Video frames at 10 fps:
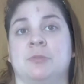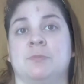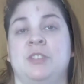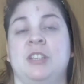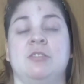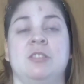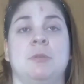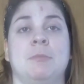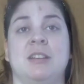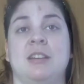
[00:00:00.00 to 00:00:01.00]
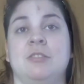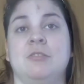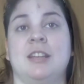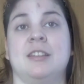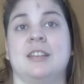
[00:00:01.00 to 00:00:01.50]
Esto siempre manejando
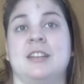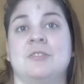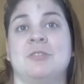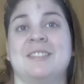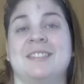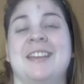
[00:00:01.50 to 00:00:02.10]
las declaraciones